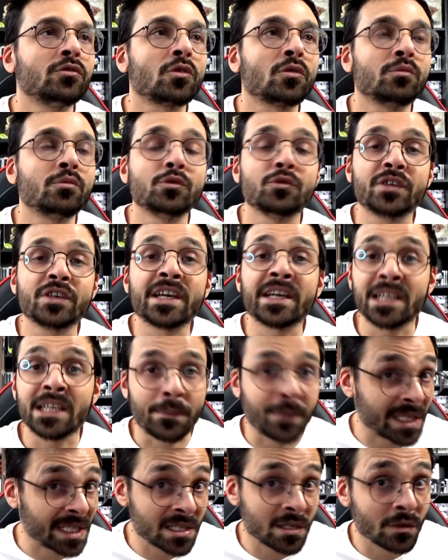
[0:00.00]
dans le bunker, il n'y a
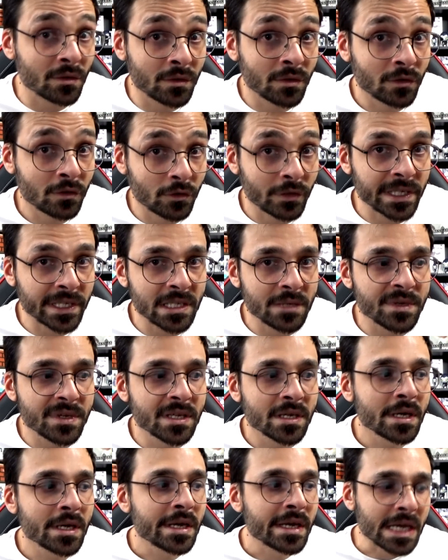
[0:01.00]
personne dans l'animé.
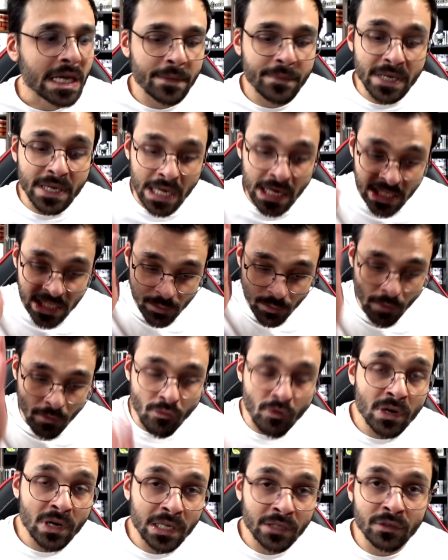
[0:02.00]
Et eh ben à ce
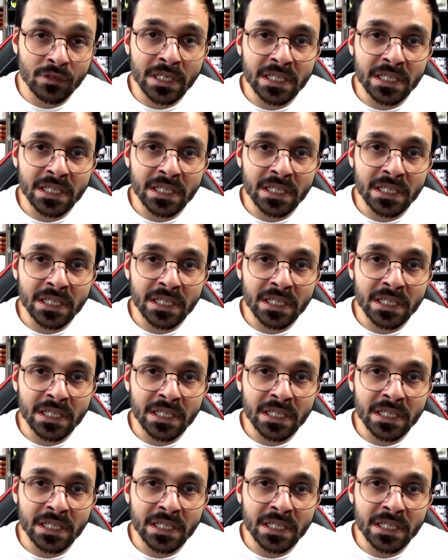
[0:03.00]
moment-là de